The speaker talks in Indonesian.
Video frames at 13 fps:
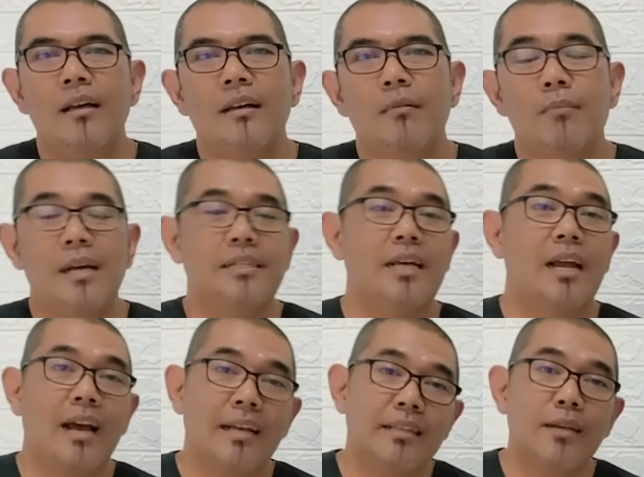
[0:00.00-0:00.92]

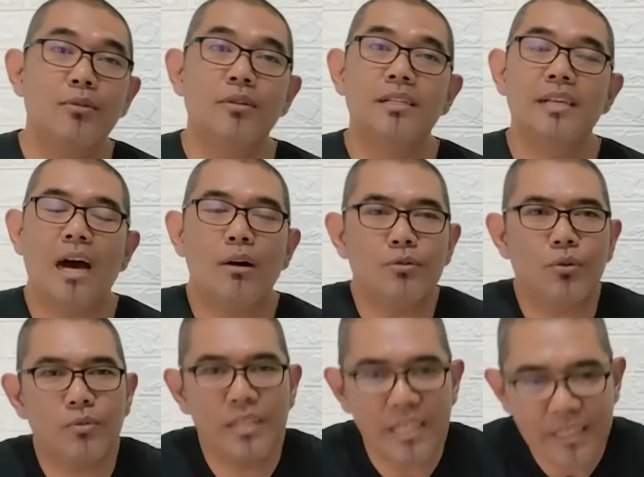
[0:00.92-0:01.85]
masyarakat Indonesia
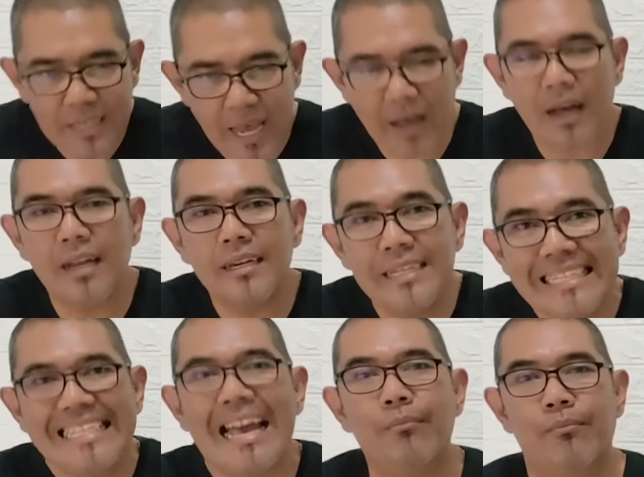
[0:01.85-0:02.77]
untuk tidak
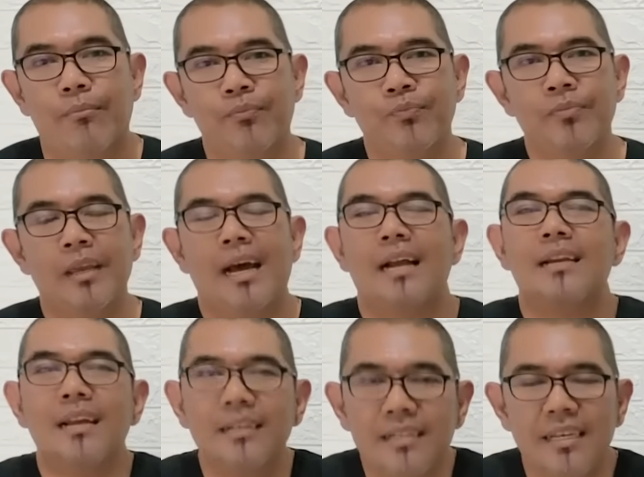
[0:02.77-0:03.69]
diam.
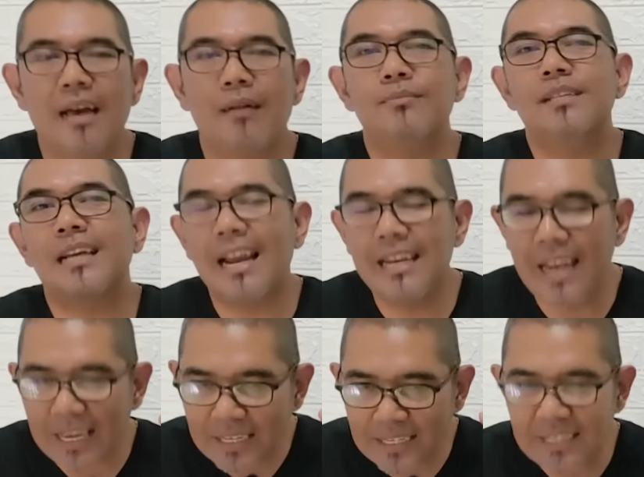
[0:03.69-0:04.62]
Karena diam, sekali
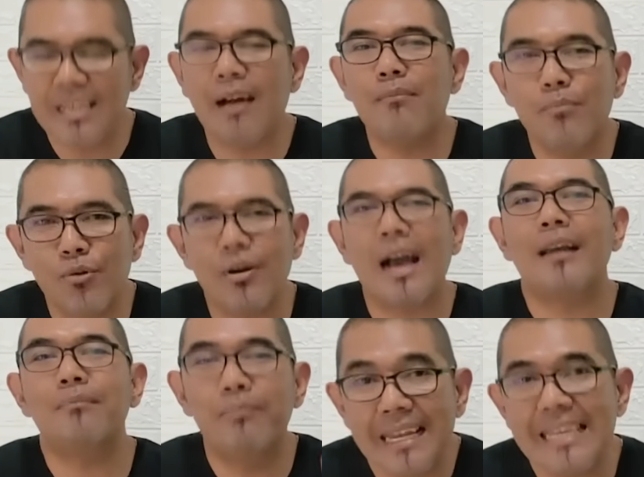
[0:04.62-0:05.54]
lagi, diam
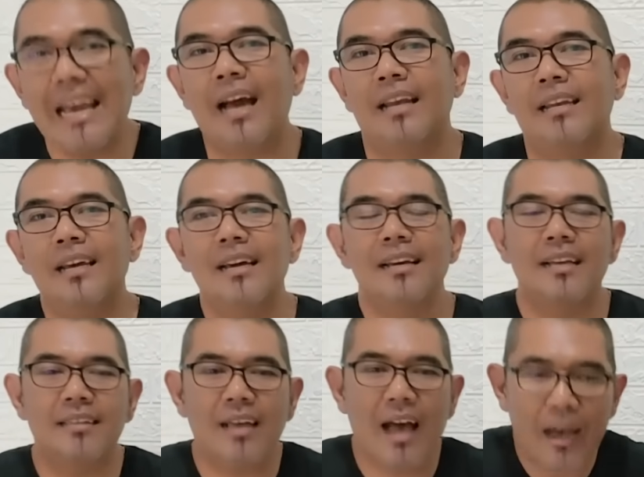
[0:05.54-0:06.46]
bukan pilihan.
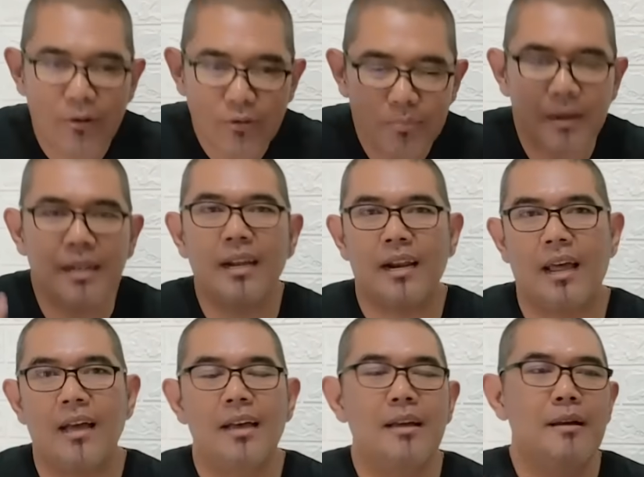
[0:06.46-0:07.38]
Kita harus
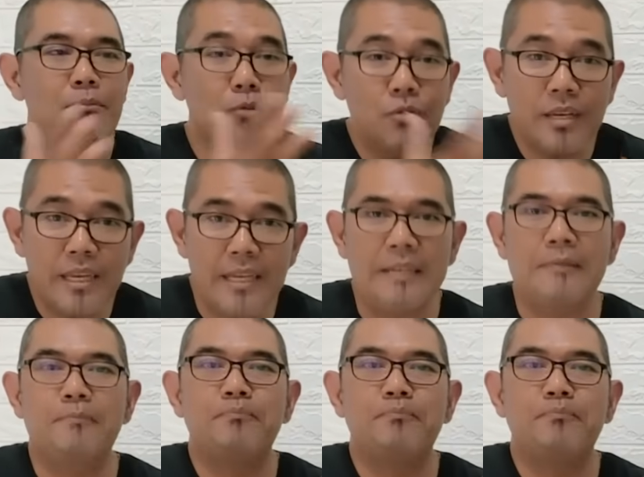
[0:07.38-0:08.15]
bergerak. Mungkin